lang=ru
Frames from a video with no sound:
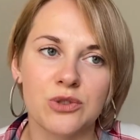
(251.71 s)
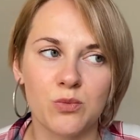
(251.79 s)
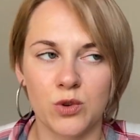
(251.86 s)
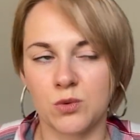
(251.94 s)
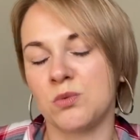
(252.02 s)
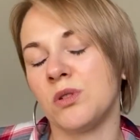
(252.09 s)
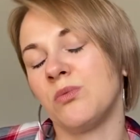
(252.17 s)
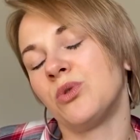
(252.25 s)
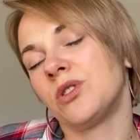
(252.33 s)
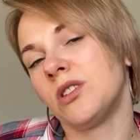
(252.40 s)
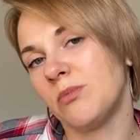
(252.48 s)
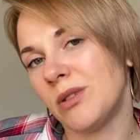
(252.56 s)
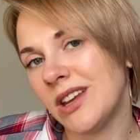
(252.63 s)
может быть, мне
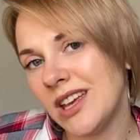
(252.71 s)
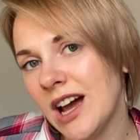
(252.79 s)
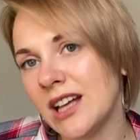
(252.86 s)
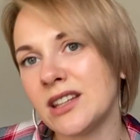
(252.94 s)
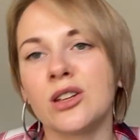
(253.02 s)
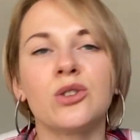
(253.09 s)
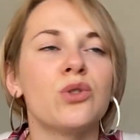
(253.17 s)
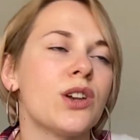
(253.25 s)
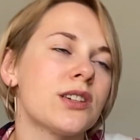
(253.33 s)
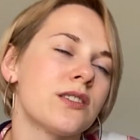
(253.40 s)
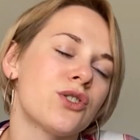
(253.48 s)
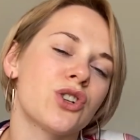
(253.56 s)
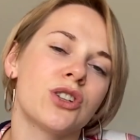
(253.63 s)
будет неприятно, но я
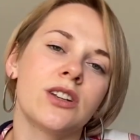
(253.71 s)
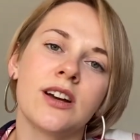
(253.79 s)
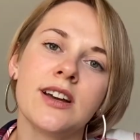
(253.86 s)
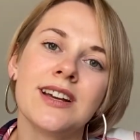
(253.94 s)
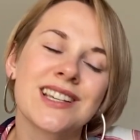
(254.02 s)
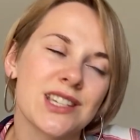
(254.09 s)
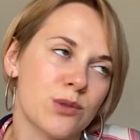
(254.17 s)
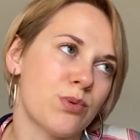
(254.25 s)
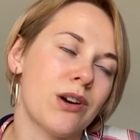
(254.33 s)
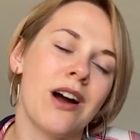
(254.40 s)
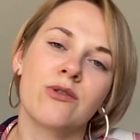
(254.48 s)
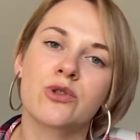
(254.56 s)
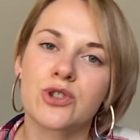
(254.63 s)
совершенно
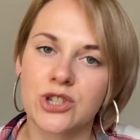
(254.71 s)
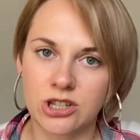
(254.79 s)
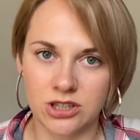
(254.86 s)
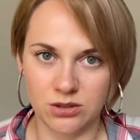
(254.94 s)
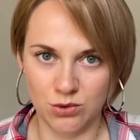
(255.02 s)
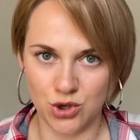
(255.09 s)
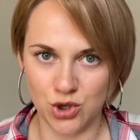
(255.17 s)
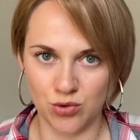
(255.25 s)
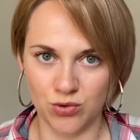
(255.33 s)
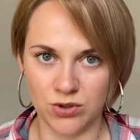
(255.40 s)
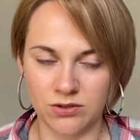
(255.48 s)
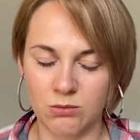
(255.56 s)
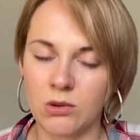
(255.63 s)
справлюсь с этими
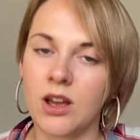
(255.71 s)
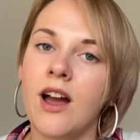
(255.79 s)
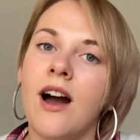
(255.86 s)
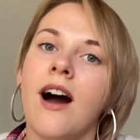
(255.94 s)
чувствами,